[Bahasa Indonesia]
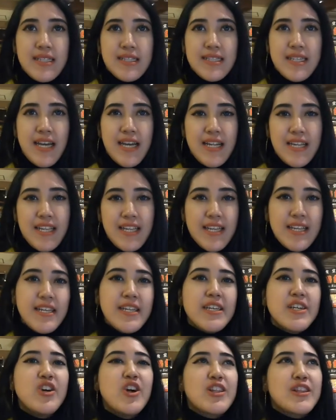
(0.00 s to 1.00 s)
Jadi
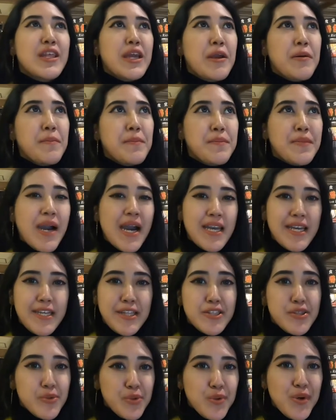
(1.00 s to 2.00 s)
di Gotemba
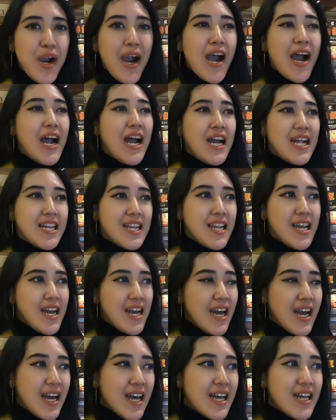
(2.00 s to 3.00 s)
itu
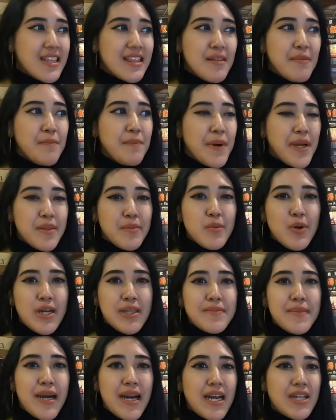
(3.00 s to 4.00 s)
ada tempat buat
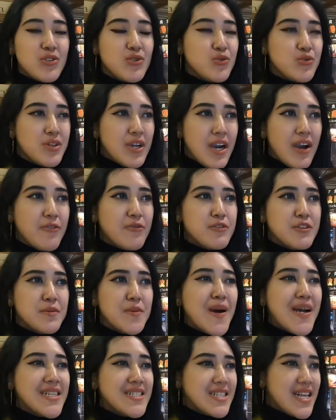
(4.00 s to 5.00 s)
makan juga, food
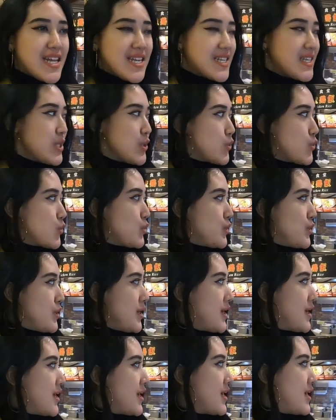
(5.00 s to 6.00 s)
bazar itu.
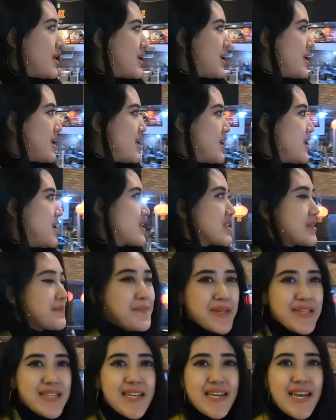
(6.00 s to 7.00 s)

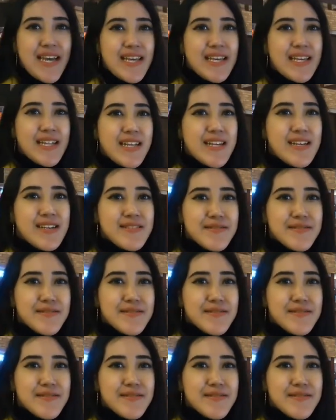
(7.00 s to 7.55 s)
Tempatnya kayak gini.